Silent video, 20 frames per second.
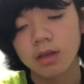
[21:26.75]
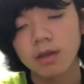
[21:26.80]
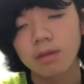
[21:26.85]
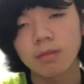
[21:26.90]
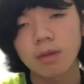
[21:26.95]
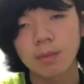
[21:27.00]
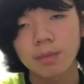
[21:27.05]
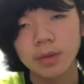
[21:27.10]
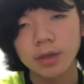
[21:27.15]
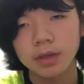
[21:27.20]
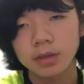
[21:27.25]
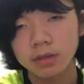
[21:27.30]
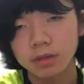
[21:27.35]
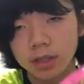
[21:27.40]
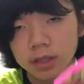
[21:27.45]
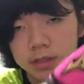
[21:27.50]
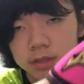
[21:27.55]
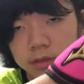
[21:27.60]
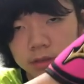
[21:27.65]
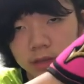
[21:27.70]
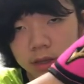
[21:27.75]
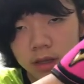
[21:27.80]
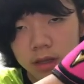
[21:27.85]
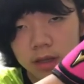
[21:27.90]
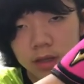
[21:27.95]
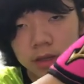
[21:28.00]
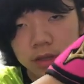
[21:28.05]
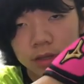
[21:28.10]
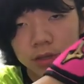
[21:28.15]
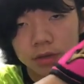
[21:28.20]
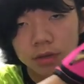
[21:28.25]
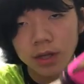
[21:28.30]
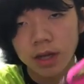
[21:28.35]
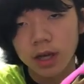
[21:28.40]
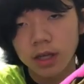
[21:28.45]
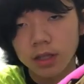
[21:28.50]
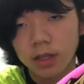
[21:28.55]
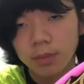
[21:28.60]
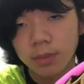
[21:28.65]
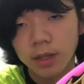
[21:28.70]
まあ、ピンクですのでちょっと
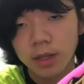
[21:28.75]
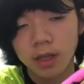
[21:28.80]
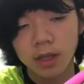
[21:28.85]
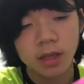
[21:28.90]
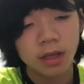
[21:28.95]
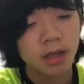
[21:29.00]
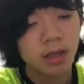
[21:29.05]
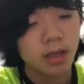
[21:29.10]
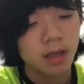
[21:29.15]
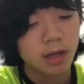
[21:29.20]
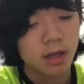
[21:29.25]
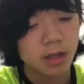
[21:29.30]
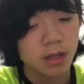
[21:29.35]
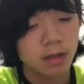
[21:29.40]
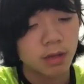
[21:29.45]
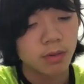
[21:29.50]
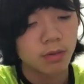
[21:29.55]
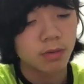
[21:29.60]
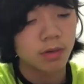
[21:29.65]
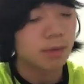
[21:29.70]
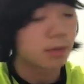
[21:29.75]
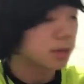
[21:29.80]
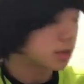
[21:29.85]
派手めになっておりま